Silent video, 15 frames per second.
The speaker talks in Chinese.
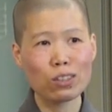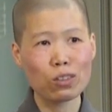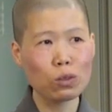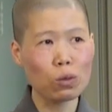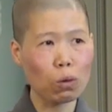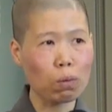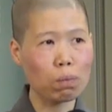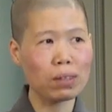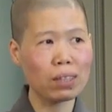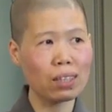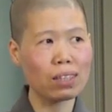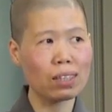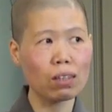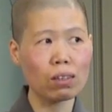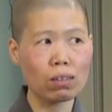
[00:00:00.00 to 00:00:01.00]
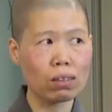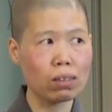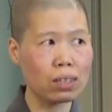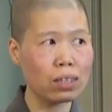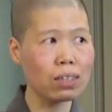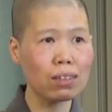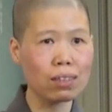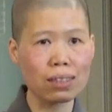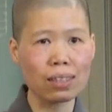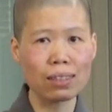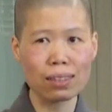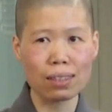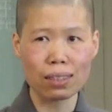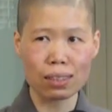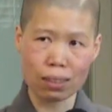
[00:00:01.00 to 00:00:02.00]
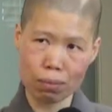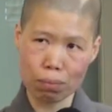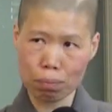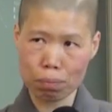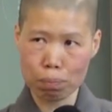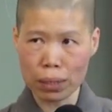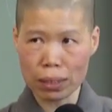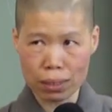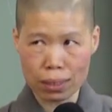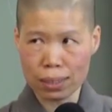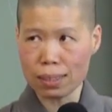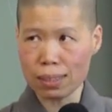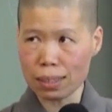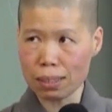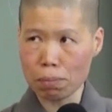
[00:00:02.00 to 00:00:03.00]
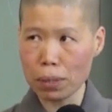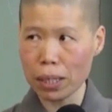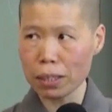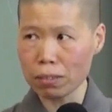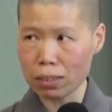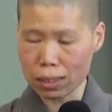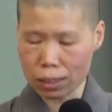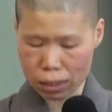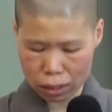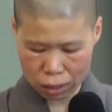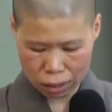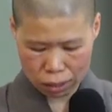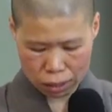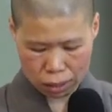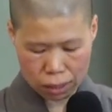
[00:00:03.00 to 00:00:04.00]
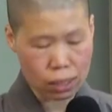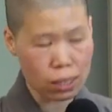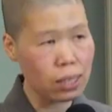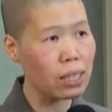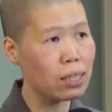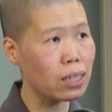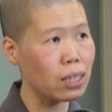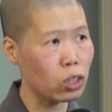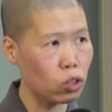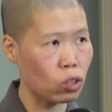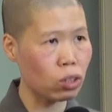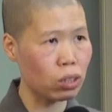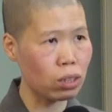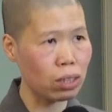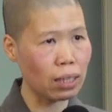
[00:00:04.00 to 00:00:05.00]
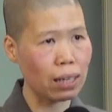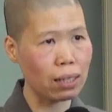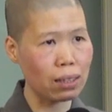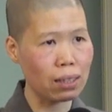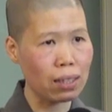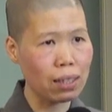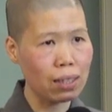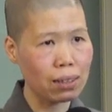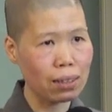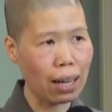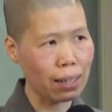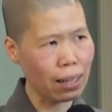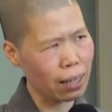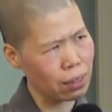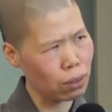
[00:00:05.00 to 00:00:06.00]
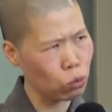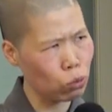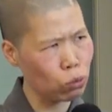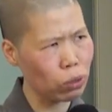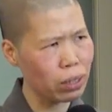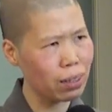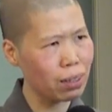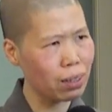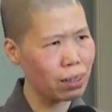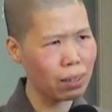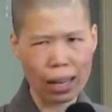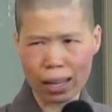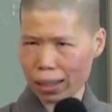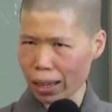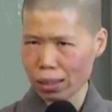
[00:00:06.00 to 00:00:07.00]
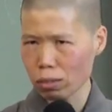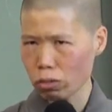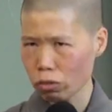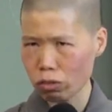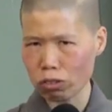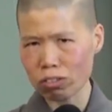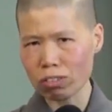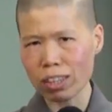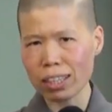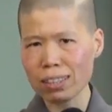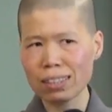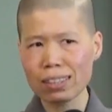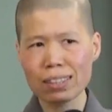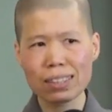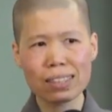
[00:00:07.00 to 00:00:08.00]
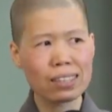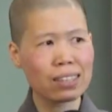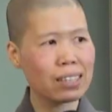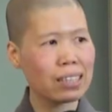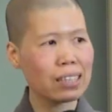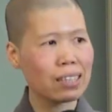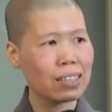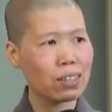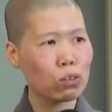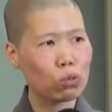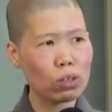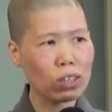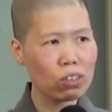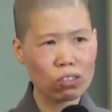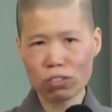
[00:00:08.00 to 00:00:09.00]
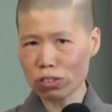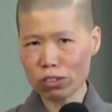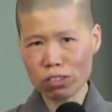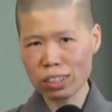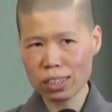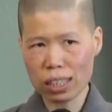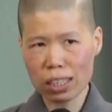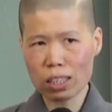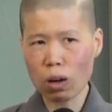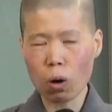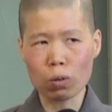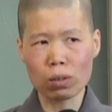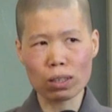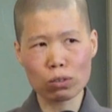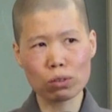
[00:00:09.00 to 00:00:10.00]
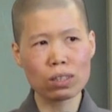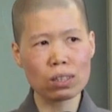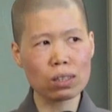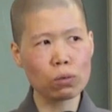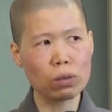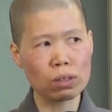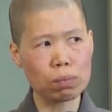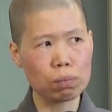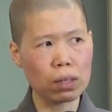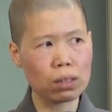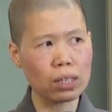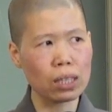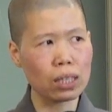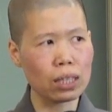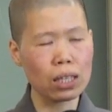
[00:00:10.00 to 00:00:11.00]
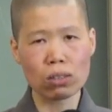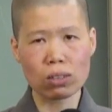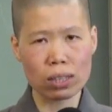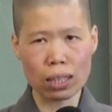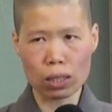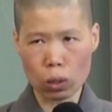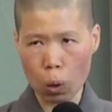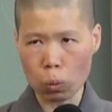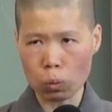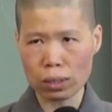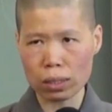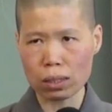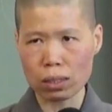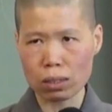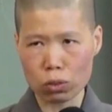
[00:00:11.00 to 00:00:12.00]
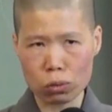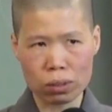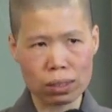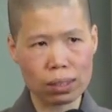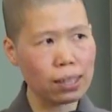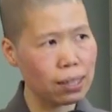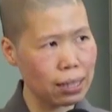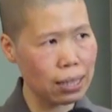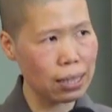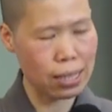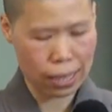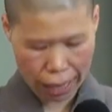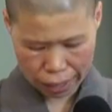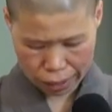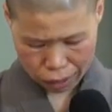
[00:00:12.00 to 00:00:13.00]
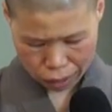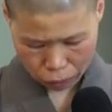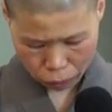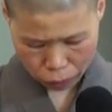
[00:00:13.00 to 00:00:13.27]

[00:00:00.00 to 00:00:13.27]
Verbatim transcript: 如果我们能够亲证这个本心这个庙里的实证这个实相，哪来的罪？哪来的福啊？罪福皆空啊！所以这为什么？这一定要见空性，就是那个理禅。”